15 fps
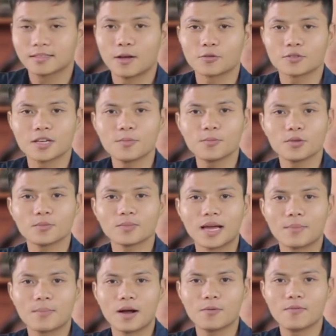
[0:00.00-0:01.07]
đầu shop của chúng
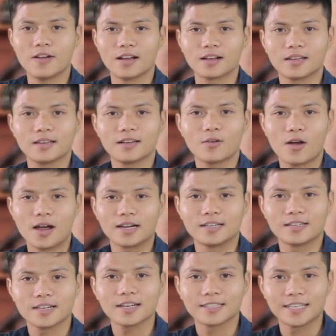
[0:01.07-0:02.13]
ta bảo vệ cái loa
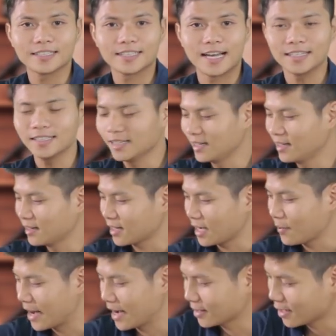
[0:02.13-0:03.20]
này rất là chắc chắn
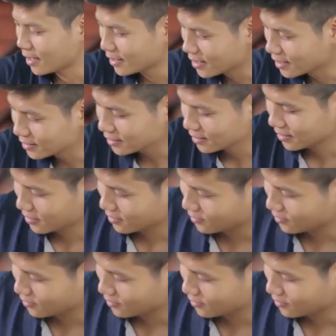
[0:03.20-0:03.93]
các bạn để đứng